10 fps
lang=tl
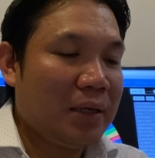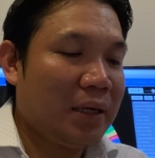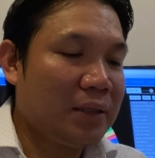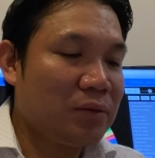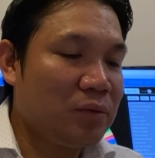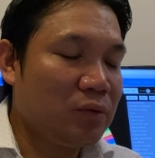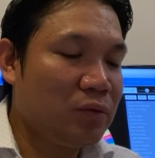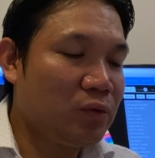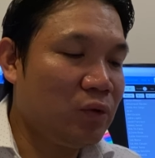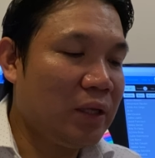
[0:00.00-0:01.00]
Kaya
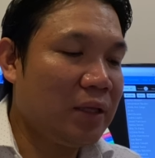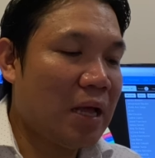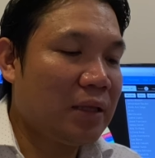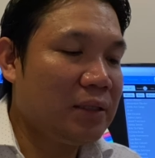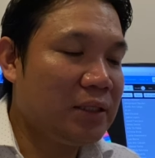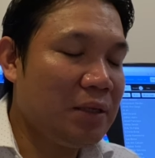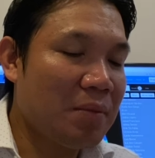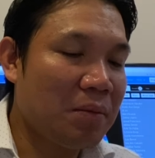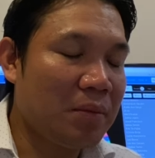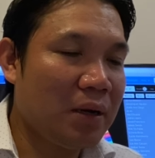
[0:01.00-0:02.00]
susulat natin si,
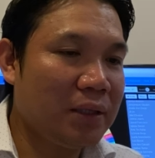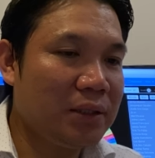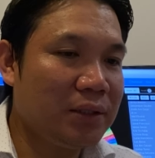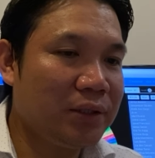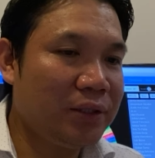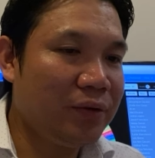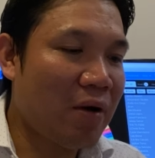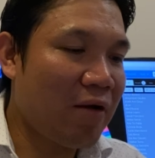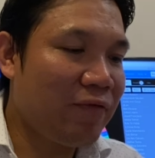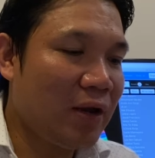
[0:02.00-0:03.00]
Ma'am, ay si Sir
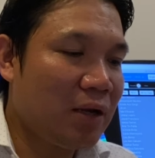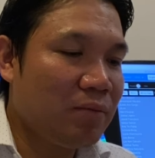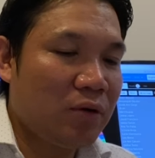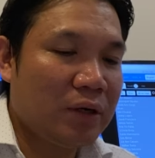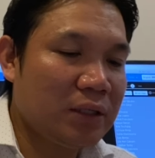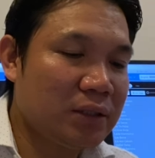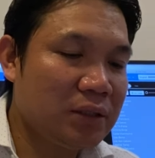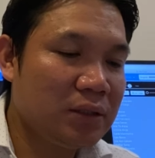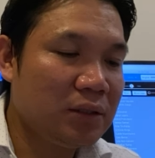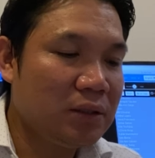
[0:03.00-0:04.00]
Rafi Albores.